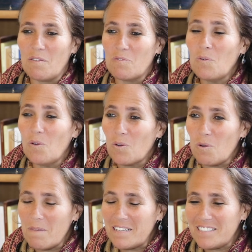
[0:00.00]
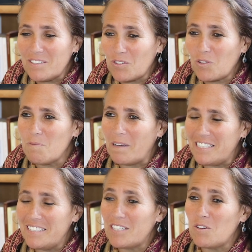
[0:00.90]
avons en commun, c'est notre
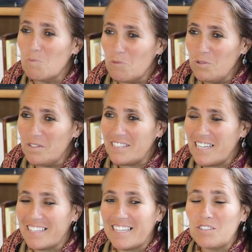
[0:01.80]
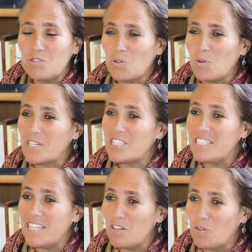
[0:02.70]
humanité commune, c'est la nature
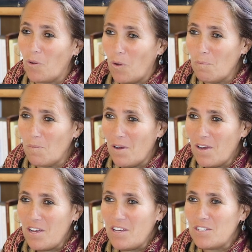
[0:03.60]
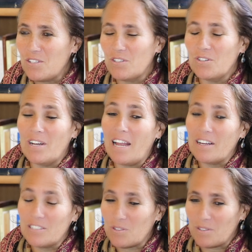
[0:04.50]
originelle de l'homme, euh,
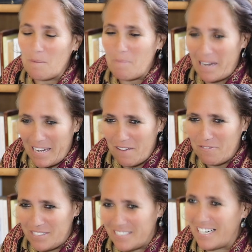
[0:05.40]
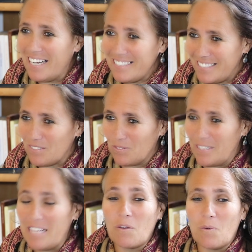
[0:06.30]
là, ce qu'on appelle la fitra,
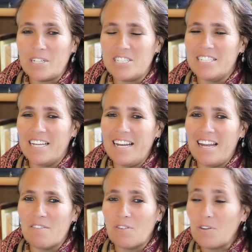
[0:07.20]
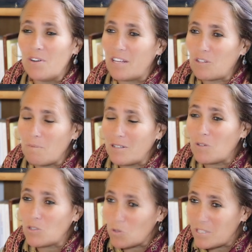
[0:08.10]
son être originel avant que l'être humain
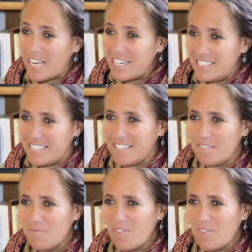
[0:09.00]
soit socialisé.